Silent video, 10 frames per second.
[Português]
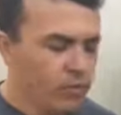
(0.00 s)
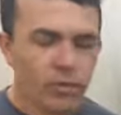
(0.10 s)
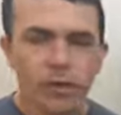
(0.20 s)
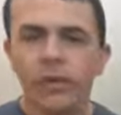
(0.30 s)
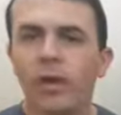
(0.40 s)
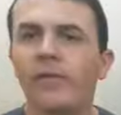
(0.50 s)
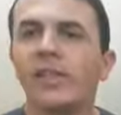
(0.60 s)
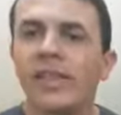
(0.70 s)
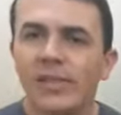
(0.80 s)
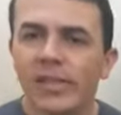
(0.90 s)

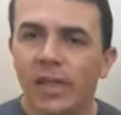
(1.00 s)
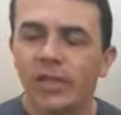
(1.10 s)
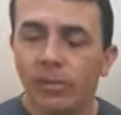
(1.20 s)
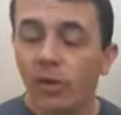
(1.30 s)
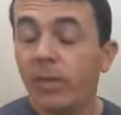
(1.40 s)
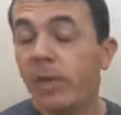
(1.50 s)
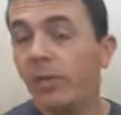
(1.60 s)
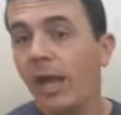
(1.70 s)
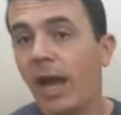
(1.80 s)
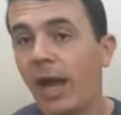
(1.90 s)
9977, tá bom?
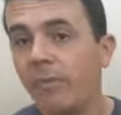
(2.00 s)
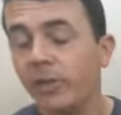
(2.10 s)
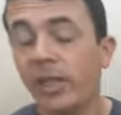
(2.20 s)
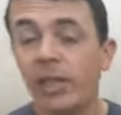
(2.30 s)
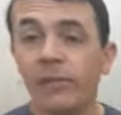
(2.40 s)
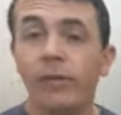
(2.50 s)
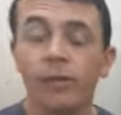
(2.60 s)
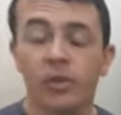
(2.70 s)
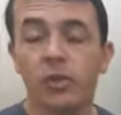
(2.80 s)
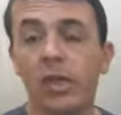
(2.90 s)
Lembrando que a Raymond's Delivery
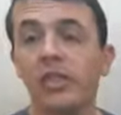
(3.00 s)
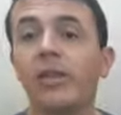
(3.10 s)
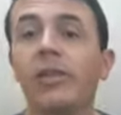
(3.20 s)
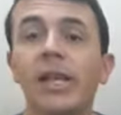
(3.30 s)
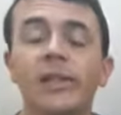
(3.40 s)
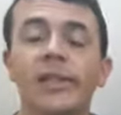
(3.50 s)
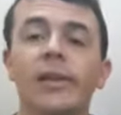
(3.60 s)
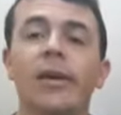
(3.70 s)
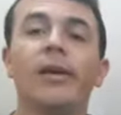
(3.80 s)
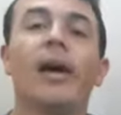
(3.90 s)
funciona de
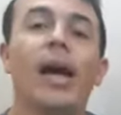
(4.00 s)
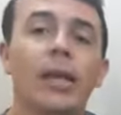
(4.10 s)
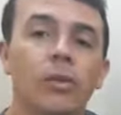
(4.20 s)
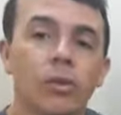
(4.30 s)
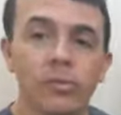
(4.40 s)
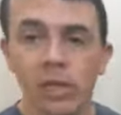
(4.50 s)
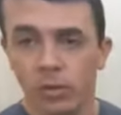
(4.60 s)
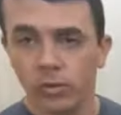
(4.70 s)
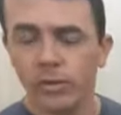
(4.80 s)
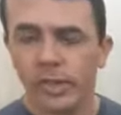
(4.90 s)
terça a
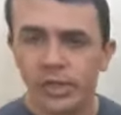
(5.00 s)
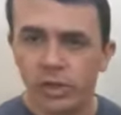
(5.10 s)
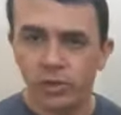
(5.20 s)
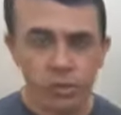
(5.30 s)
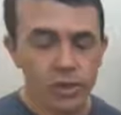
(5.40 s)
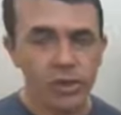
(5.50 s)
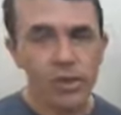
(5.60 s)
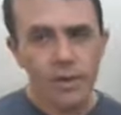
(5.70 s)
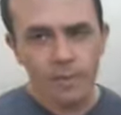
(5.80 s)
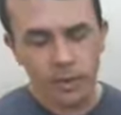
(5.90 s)
domingo, tá, gente?
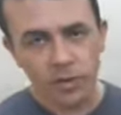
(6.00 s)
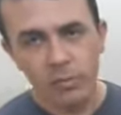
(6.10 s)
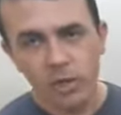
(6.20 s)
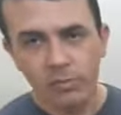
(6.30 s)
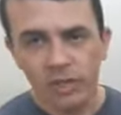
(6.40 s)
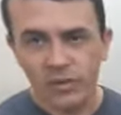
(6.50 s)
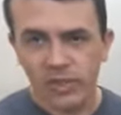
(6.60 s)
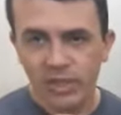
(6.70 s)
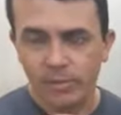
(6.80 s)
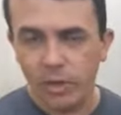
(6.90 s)
Hoje não tem o pedido, mas
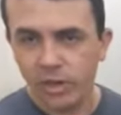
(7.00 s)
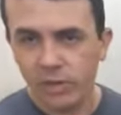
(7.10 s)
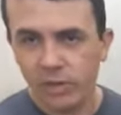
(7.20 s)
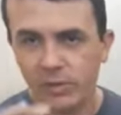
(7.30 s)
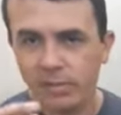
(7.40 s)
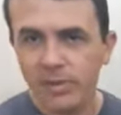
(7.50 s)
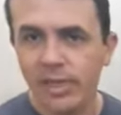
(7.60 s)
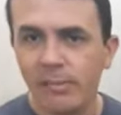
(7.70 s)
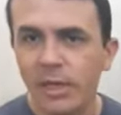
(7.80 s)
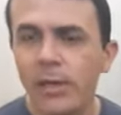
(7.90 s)
você já pode anotar o zap
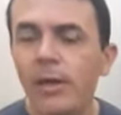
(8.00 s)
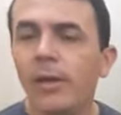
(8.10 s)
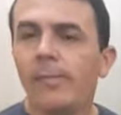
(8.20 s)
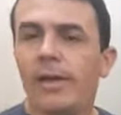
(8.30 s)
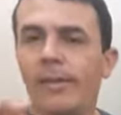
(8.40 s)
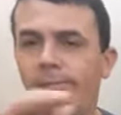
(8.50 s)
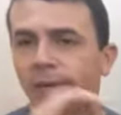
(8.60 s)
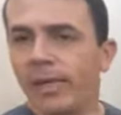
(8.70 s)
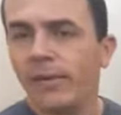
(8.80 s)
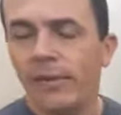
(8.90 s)
zap aí para
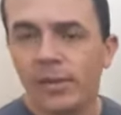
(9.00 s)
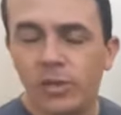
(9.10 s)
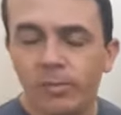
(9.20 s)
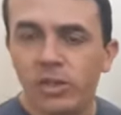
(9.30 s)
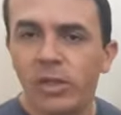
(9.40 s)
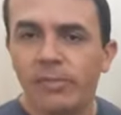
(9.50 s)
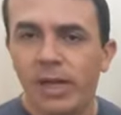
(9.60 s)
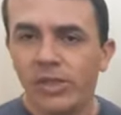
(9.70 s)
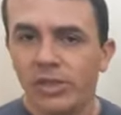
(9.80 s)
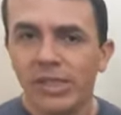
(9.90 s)
mandar e fazer seu pedido a
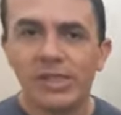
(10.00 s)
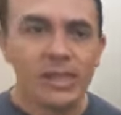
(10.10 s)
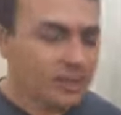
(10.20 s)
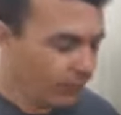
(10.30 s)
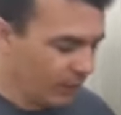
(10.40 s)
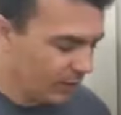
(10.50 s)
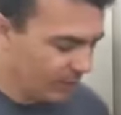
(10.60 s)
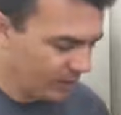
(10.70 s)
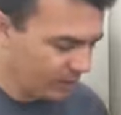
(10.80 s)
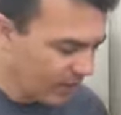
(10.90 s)
partir de terça-feira,
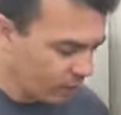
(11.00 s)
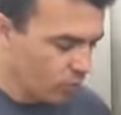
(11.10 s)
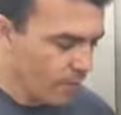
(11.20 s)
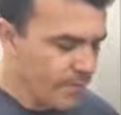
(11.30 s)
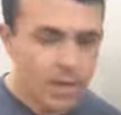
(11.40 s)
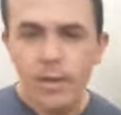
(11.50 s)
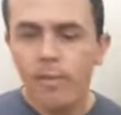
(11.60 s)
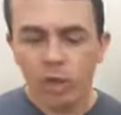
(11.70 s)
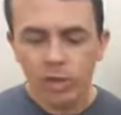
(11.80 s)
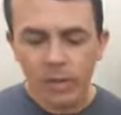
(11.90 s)
tá certo?
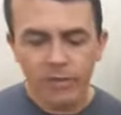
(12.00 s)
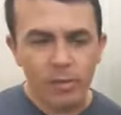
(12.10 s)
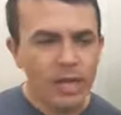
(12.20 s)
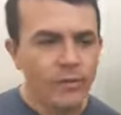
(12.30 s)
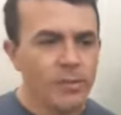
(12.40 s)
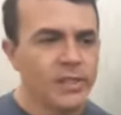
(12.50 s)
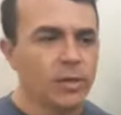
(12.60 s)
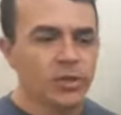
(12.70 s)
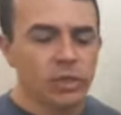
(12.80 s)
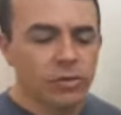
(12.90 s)
Muito bem, vamos lá,
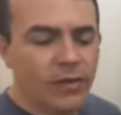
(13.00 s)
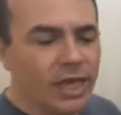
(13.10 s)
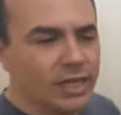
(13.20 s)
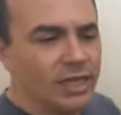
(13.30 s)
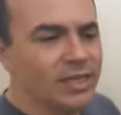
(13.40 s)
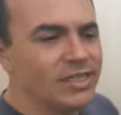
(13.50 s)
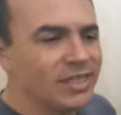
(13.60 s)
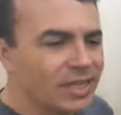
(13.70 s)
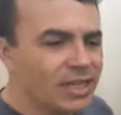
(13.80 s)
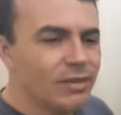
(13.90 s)
informação, gente. Vamos falar aqui desse,
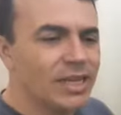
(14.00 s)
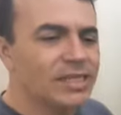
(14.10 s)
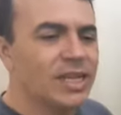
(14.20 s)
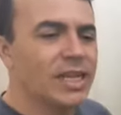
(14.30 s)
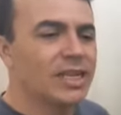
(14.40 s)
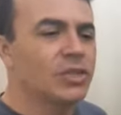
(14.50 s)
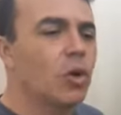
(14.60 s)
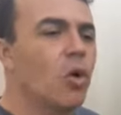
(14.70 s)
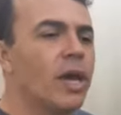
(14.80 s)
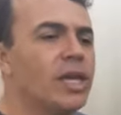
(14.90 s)
dessa, dessa
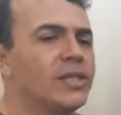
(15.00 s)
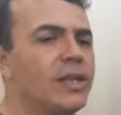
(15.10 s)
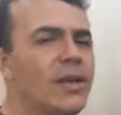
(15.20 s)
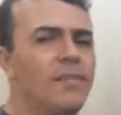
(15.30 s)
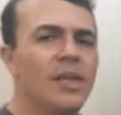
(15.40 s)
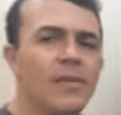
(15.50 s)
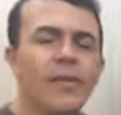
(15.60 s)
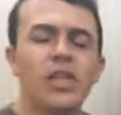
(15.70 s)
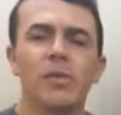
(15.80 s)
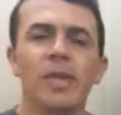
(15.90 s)
ocorrência que,
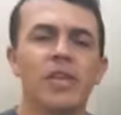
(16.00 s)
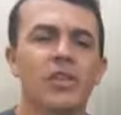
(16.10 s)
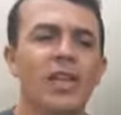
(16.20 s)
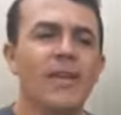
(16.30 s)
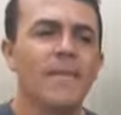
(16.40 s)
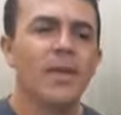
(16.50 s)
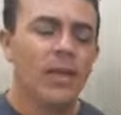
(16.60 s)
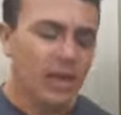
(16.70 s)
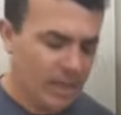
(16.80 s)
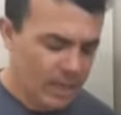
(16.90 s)
infelizmente, né,
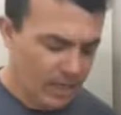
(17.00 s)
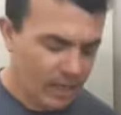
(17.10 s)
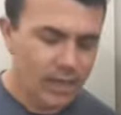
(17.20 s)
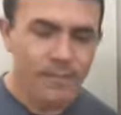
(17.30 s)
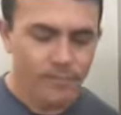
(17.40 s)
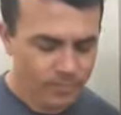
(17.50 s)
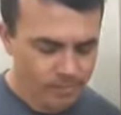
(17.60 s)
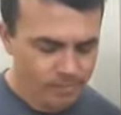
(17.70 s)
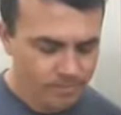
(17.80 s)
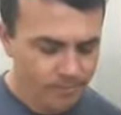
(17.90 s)
é,
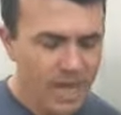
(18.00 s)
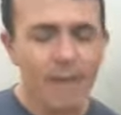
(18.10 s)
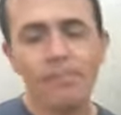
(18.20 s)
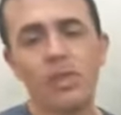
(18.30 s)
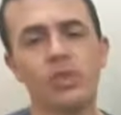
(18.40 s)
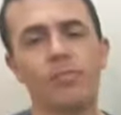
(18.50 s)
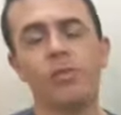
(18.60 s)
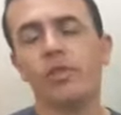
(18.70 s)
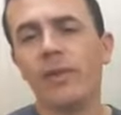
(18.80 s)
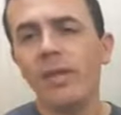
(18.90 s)
para, para
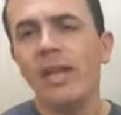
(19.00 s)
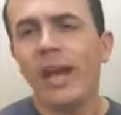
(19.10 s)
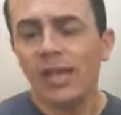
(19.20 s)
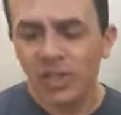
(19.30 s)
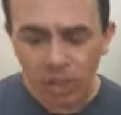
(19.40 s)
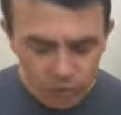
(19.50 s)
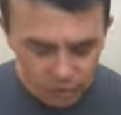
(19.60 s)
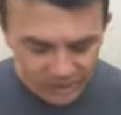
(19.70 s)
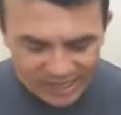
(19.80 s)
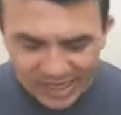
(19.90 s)
os familiares
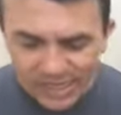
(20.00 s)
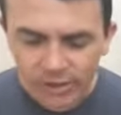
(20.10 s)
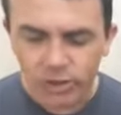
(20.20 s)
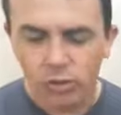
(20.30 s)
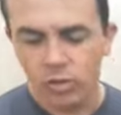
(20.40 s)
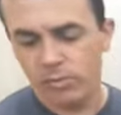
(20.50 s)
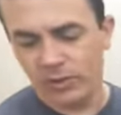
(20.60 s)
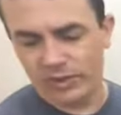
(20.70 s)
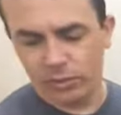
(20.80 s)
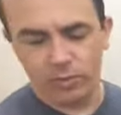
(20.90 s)
causou grande
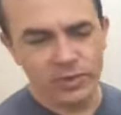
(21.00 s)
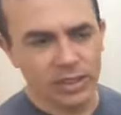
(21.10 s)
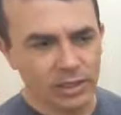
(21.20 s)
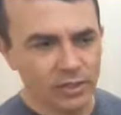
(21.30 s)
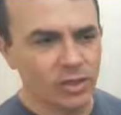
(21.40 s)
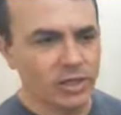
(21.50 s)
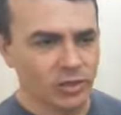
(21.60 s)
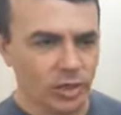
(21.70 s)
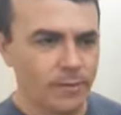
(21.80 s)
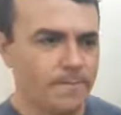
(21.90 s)
comoção, com certeza. Olha só.